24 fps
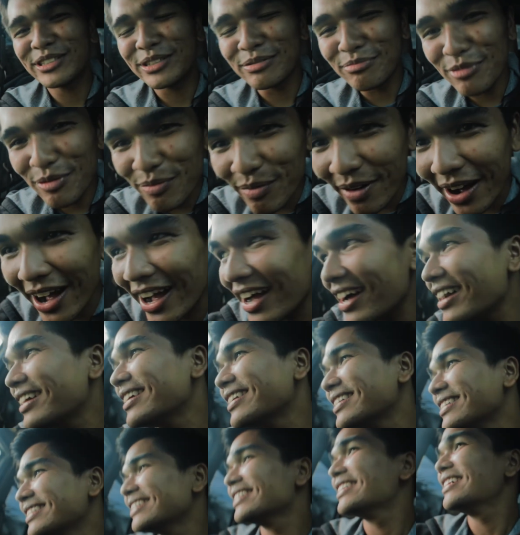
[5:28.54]
Gusto mo ba
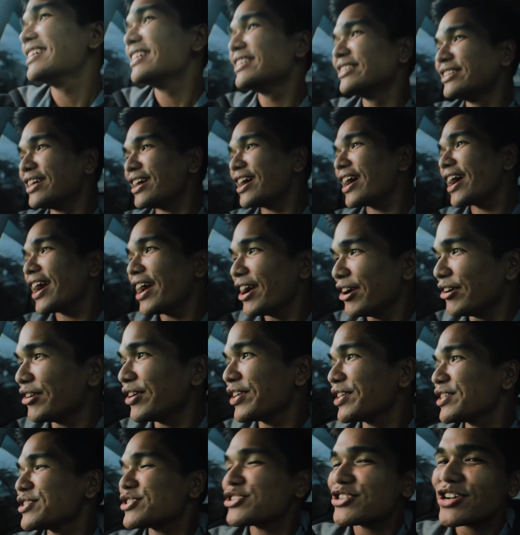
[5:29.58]
ng
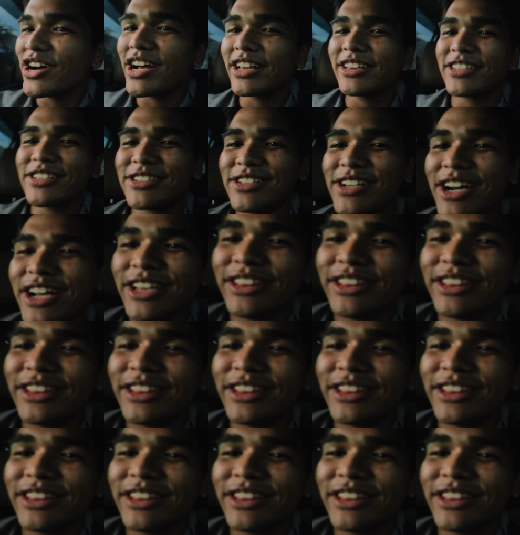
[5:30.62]
aerial shots